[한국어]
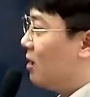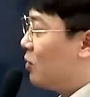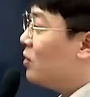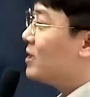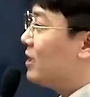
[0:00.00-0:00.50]

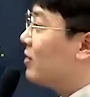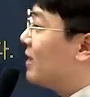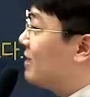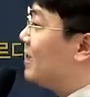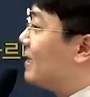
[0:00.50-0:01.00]
물론 이제 이런
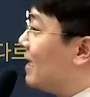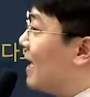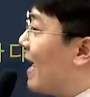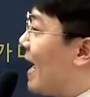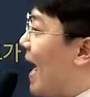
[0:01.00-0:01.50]
케이스는 있지.
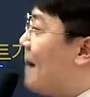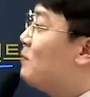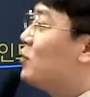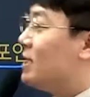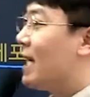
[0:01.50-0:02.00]
한
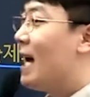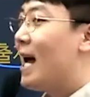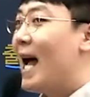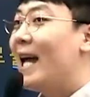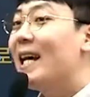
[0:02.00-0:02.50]

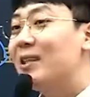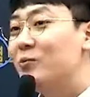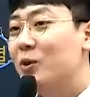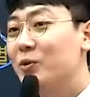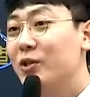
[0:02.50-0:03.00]
문제가 하나를
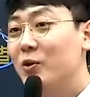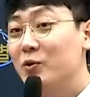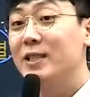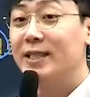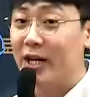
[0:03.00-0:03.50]
물어보는
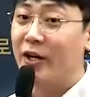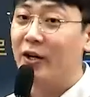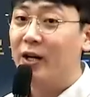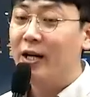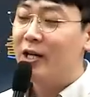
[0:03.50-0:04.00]
경우도
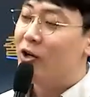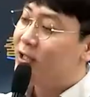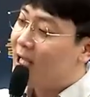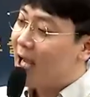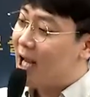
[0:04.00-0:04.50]
있어요.
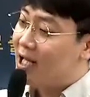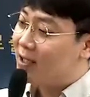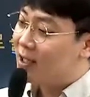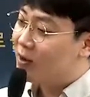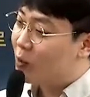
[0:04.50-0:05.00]
여기에
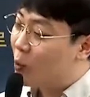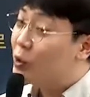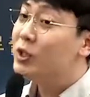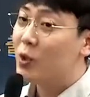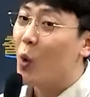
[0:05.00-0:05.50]
해당되는 걸
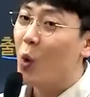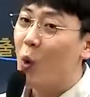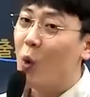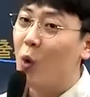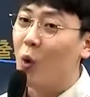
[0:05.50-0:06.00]
고르시오.
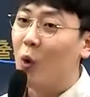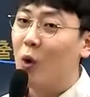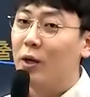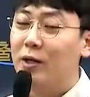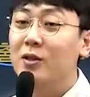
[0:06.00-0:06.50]
어,
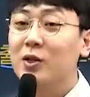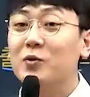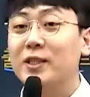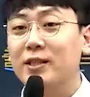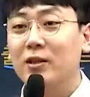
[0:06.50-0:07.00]
이런
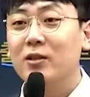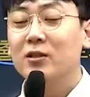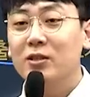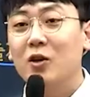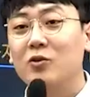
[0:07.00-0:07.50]
경우도 있어요. 그,
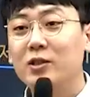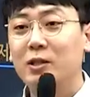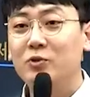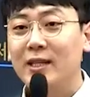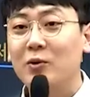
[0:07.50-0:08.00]
그 경우는
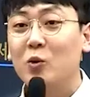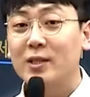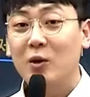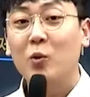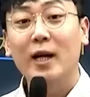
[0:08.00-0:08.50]
이제 문제를
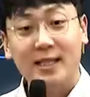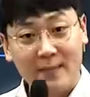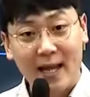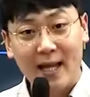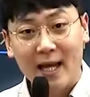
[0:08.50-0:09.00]
통째로
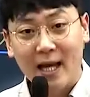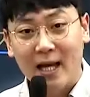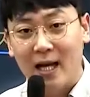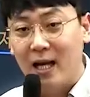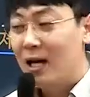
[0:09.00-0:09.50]
보겠지만
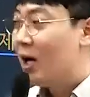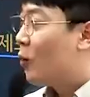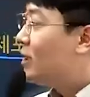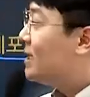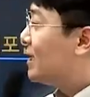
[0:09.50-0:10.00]

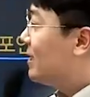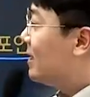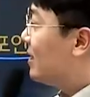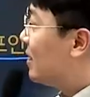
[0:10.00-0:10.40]
원칙은